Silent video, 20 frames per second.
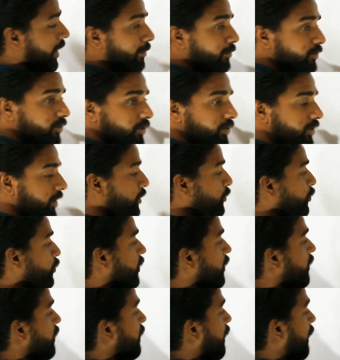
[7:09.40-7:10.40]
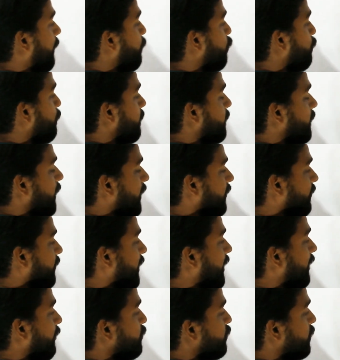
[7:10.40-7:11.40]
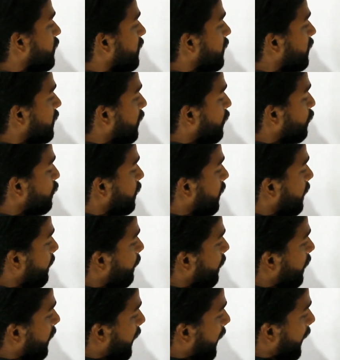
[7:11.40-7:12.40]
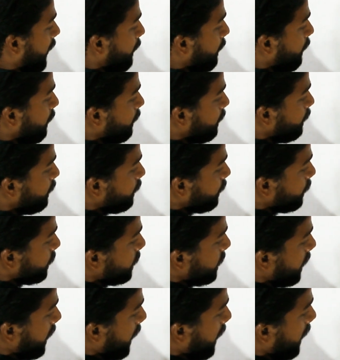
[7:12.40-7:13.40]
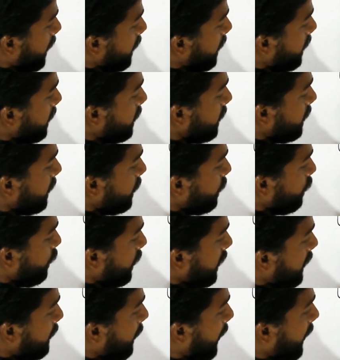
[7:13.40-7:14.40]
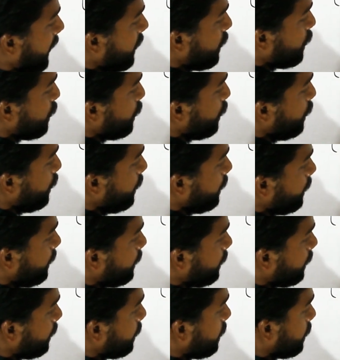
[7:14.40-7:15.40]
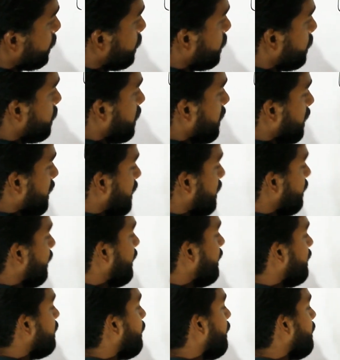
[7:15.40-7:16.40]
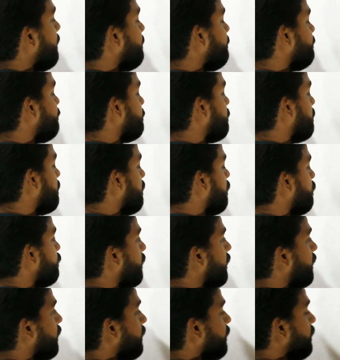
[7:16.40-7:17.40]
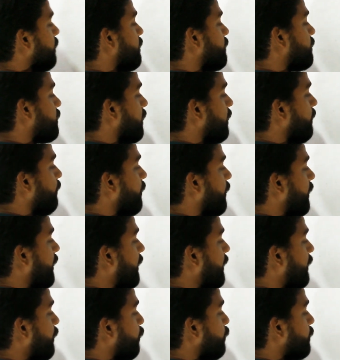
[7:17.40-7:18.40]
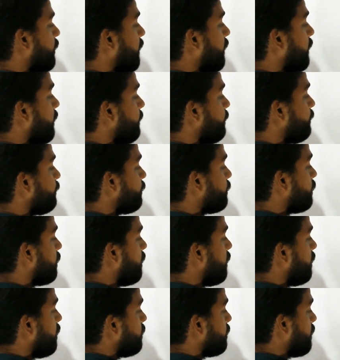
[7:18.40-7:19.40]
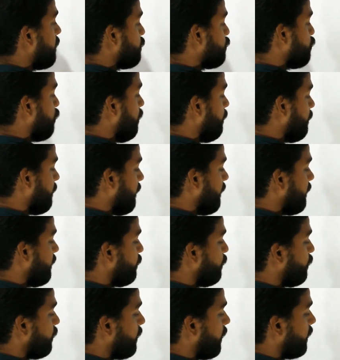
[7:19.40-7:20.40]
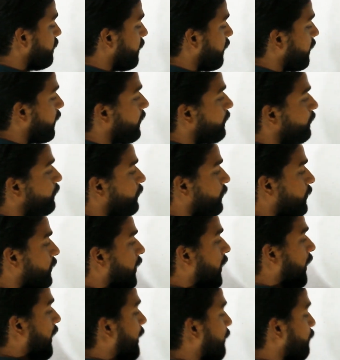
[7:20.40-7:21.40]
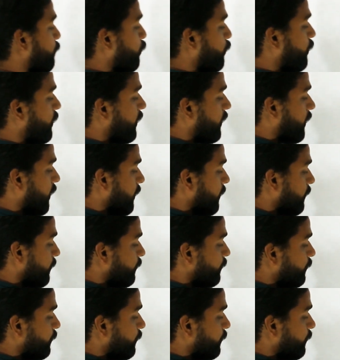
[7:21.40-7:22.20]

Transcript: डायमेंशन चाहिए होगा आपको पता है एफ का डायमेंशन कितना होता है एम एल टी माइनस टू डिवाइडेड बाई कितना हो जाएगा इसका एटी हो जाएगा ज़रा सॉल्व करेंगे तो कितना आ जाएगा एम तो ठीक है